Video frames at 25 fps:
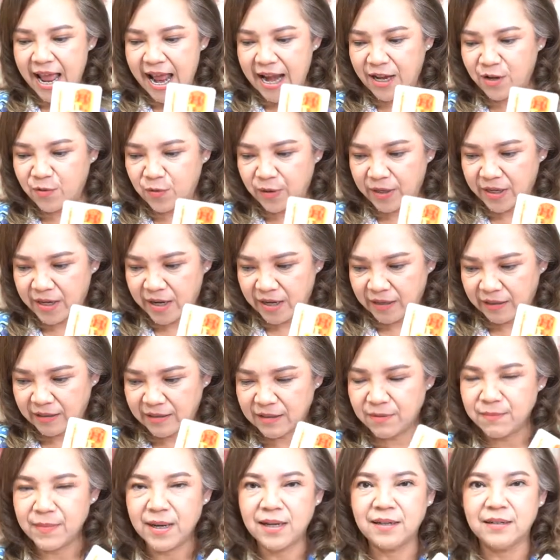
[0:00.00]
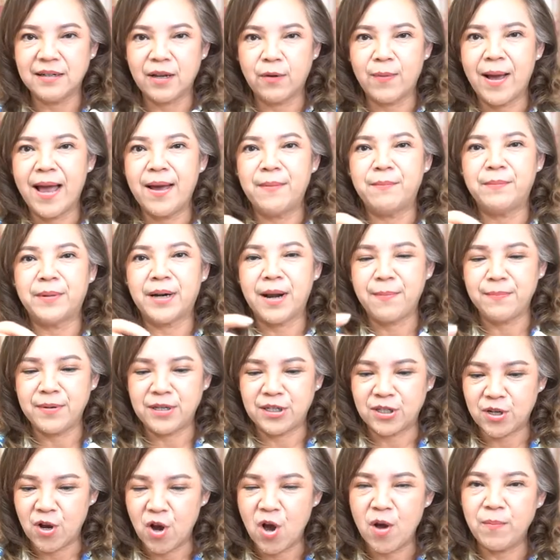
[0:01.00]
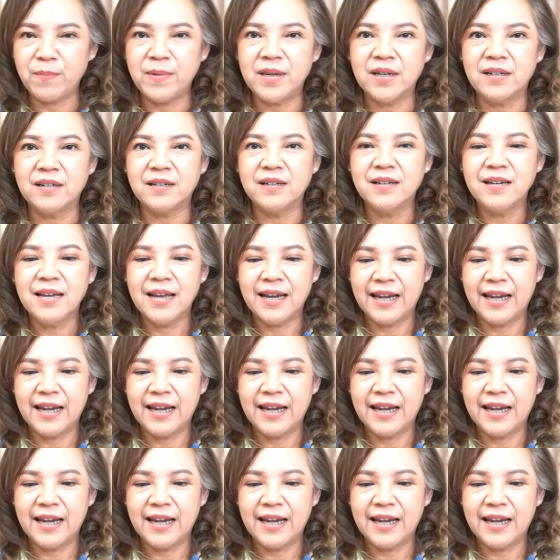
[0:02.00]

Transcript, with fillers: งานโดดเด่นขึ้นมาเลยความรับผิดชอบเยอะ